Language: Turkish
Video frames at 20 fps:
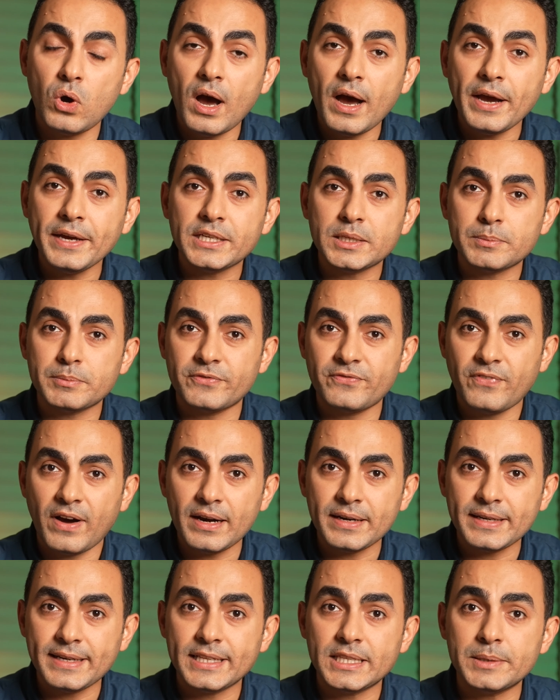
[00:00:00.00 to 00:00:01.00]
Bu ayrımı
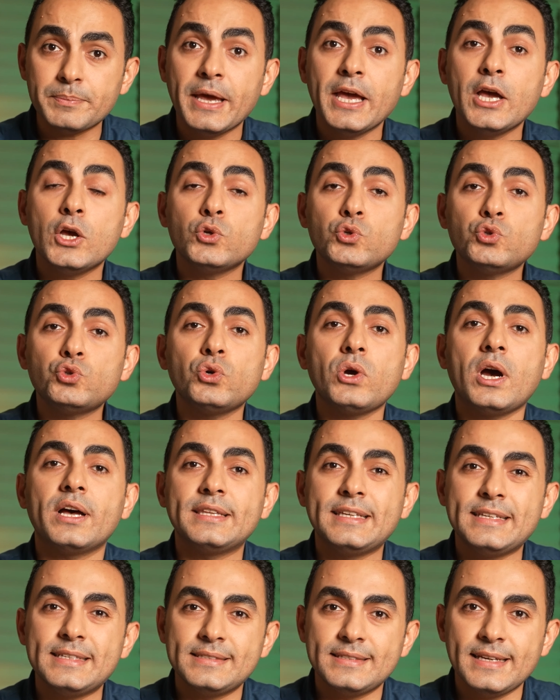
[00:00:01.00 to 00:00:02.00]
fark edip şu
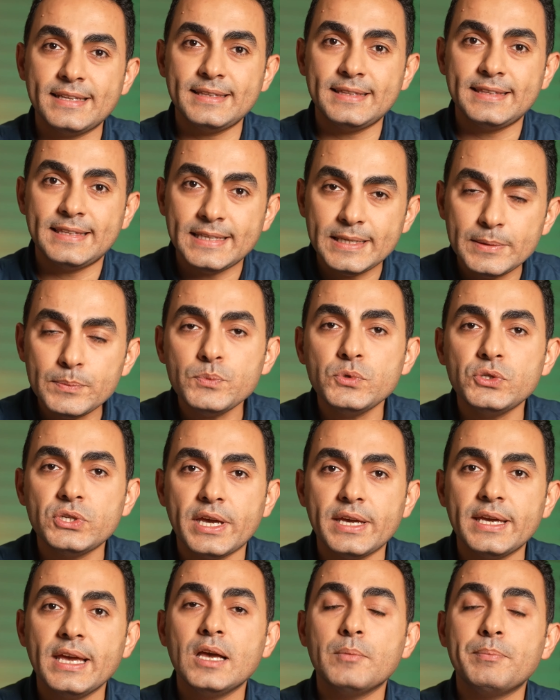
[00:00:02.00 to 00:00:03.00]
an hissettiğim
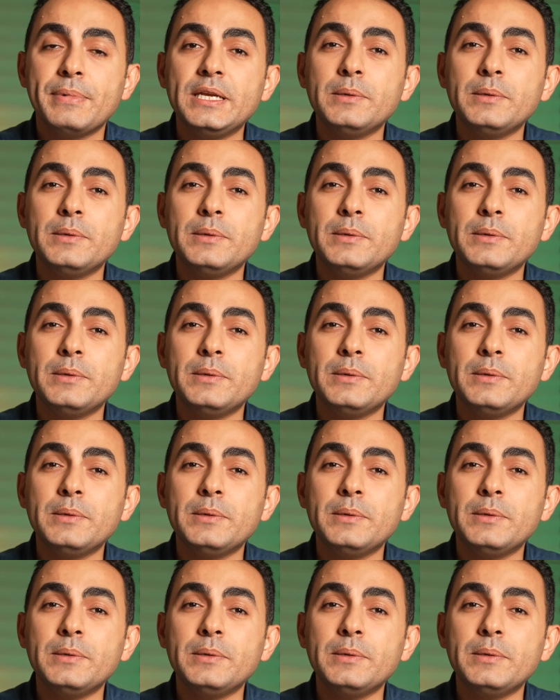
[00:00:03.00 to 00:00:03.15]
şey